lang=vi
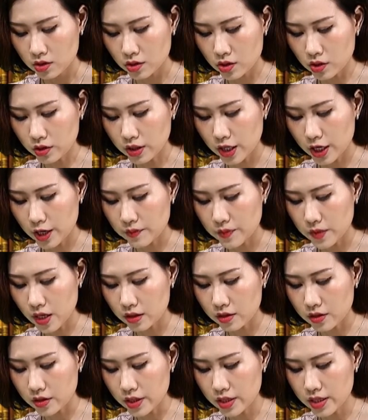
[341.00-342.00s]
Có tiền vợ
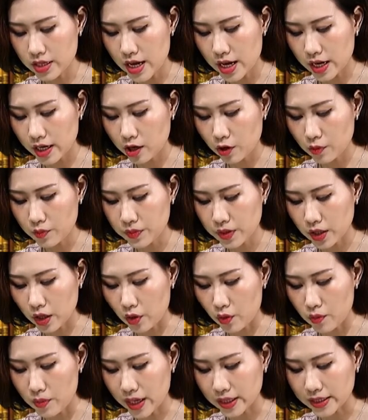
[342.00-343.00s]
gửi về không
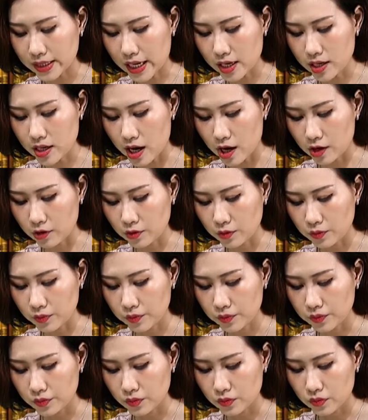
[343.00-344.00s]
chịu mang trả nợ,
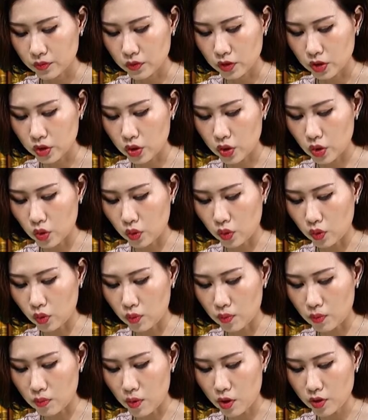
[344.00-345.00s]
dù
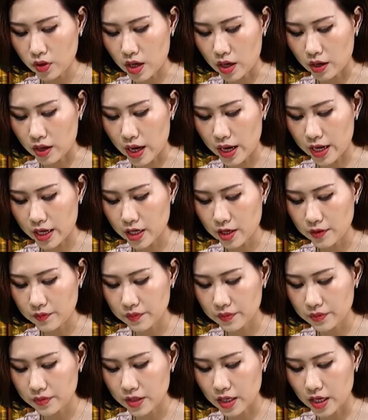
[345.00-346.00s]
món nợ ấy
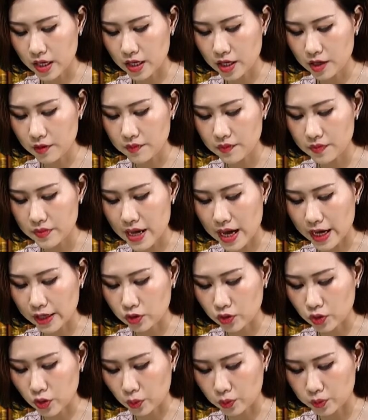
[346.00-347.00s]
chỉ vài
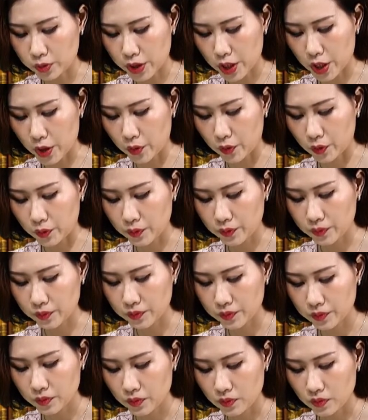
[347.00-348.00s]
chục triệu.
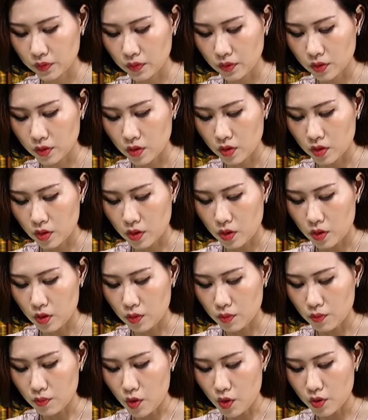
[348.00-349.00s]

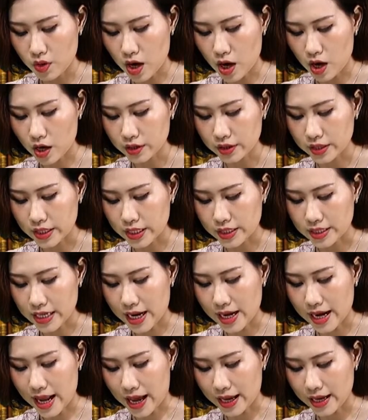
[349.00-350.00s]
Bố nó chỉ
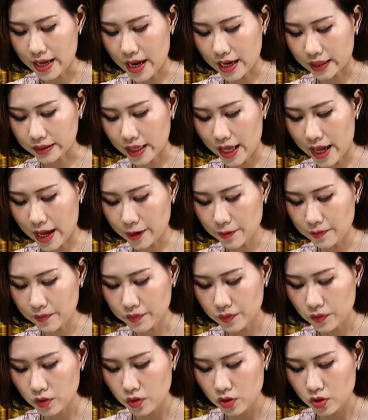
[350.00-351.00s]
trả lãi hàng tháng,
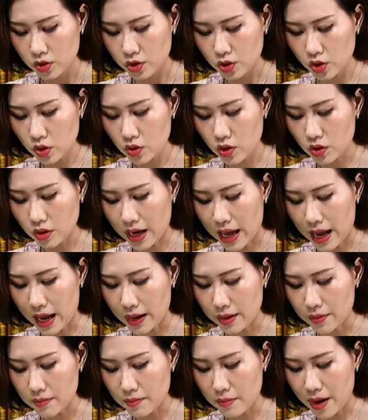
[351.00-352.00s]
số còn
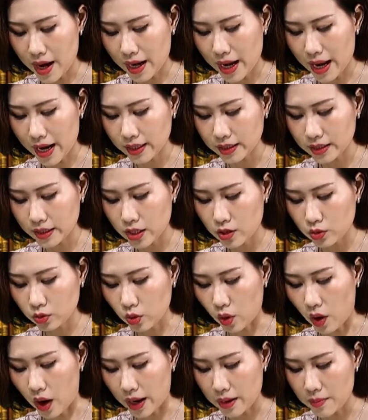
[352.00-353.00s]
lại mang ăn tiêu
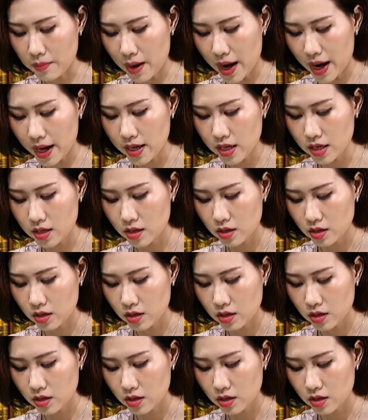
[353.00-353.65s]
thoải mái.